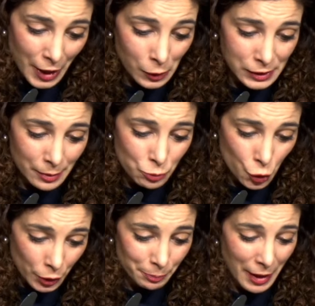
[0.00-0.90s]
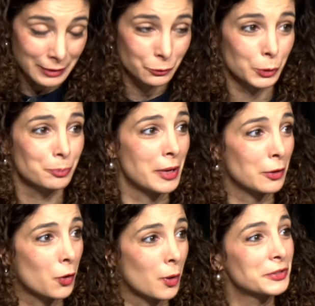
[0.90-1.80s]
der aus dem schönen
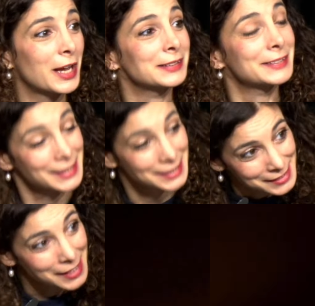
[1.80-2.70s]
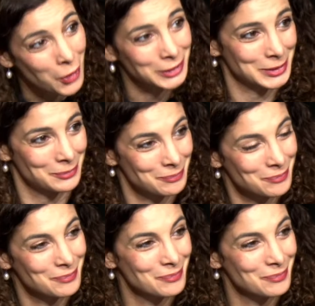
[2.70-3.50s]
Baden-Württemberg kommt, hat jetzt das Wort.